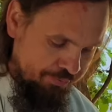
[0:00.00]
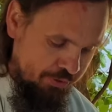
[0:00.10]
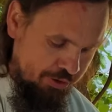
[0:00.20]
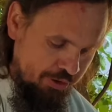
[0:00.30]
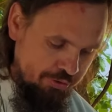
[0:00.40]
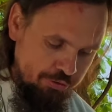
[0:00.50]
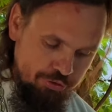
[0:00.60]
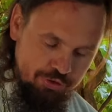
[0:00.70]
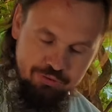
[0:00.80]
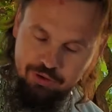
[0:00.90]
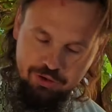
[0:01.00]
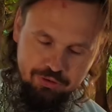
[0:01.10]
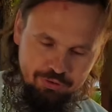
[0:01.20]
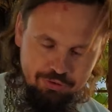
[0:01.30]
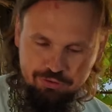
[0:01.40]
Тогда вы тоже не
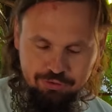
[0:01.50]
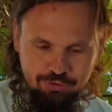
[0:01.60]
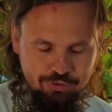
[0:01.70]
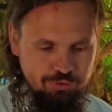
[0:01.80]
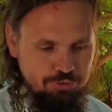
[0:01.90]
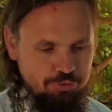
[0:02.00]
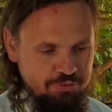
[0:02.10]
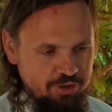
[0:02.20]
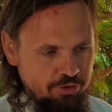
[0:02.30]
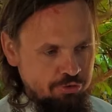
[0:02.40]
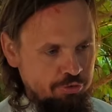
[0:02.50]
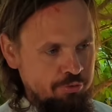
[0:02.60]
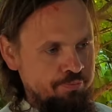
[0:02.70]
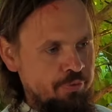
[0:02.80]
выкидываете вот эту жидкую субстанцию,